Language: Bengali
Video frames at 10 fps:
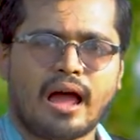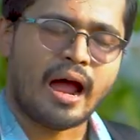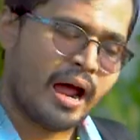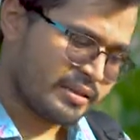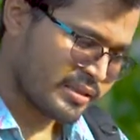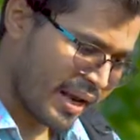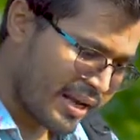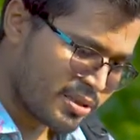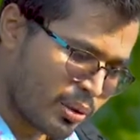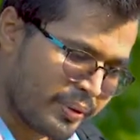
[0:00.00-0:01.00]
আর সেই
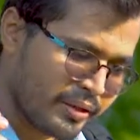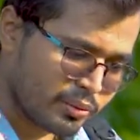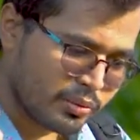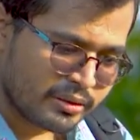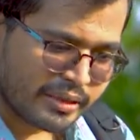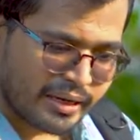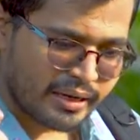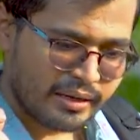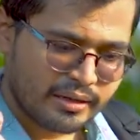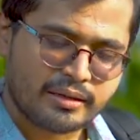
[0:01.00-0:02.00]
ছবি তুলতে
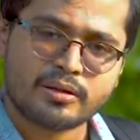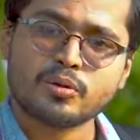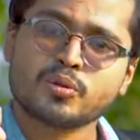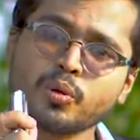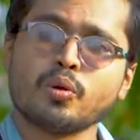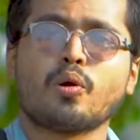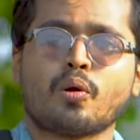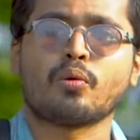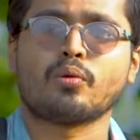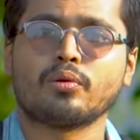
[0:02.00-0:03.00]
শুরু
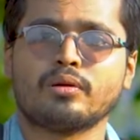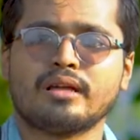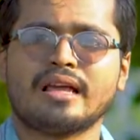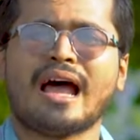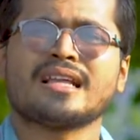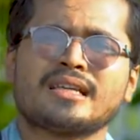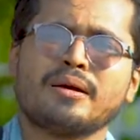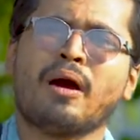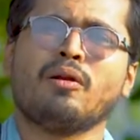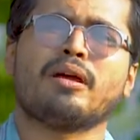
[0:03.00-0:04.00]
করো আজকে
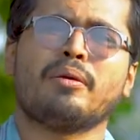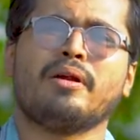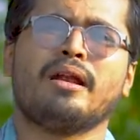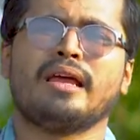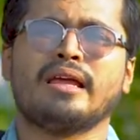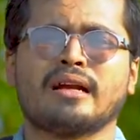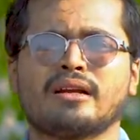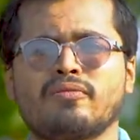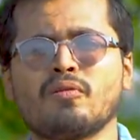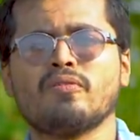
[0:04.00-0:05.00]
ভালো ক্যামেরা নেই একটা
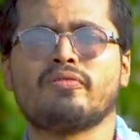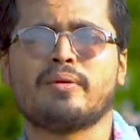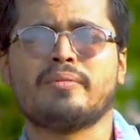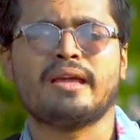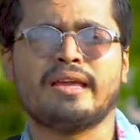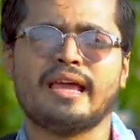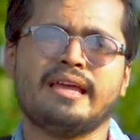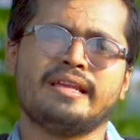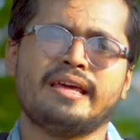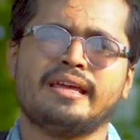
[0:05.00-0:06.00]
ফুল ফ্রেম নেই এই
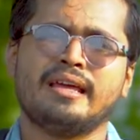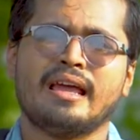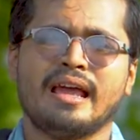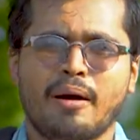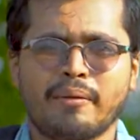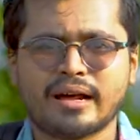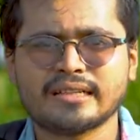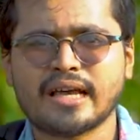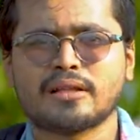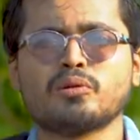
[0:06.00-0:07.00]
নেই আমার কাছে
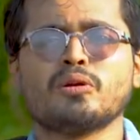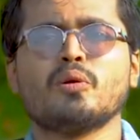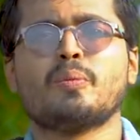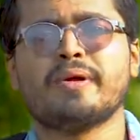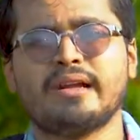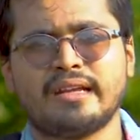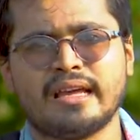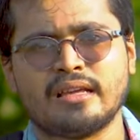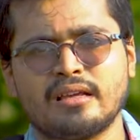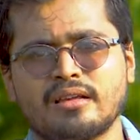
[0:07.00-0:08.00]
এত ইকুইপমেন্ট নেই
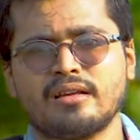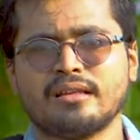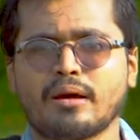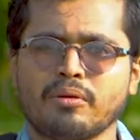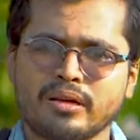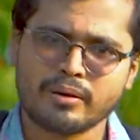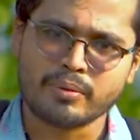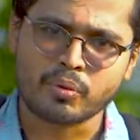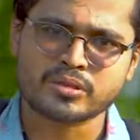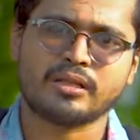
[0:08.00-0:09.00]
তাহলে কি আমি
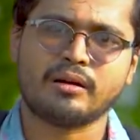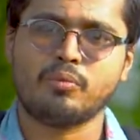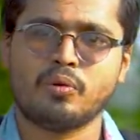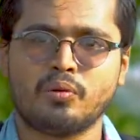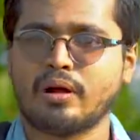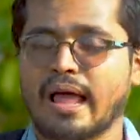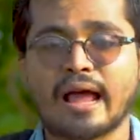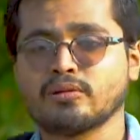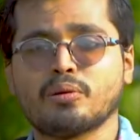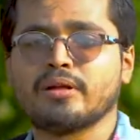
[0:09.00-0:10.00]
বসে থাকবো
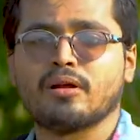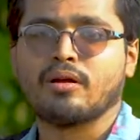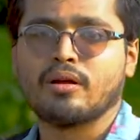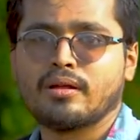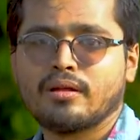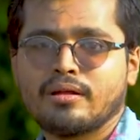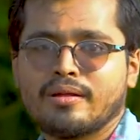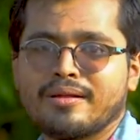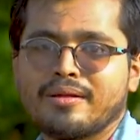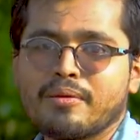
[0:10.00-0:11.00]
একদমই নয়
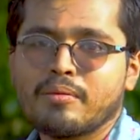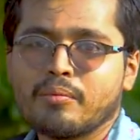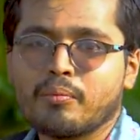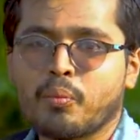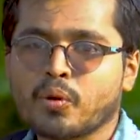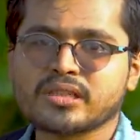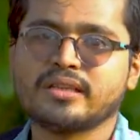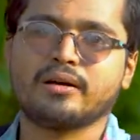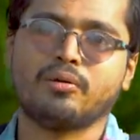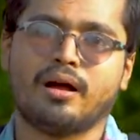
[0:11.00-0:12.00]
বসে
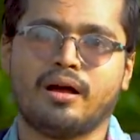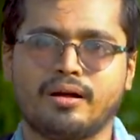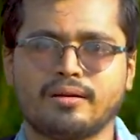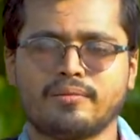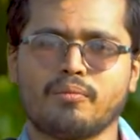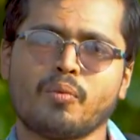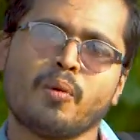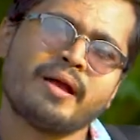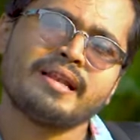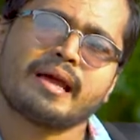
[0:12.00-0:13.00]
থেকো না
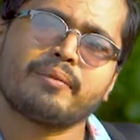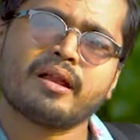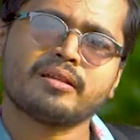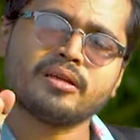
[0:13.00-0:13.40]
মোবাইল ক্যামেরা দিয়ে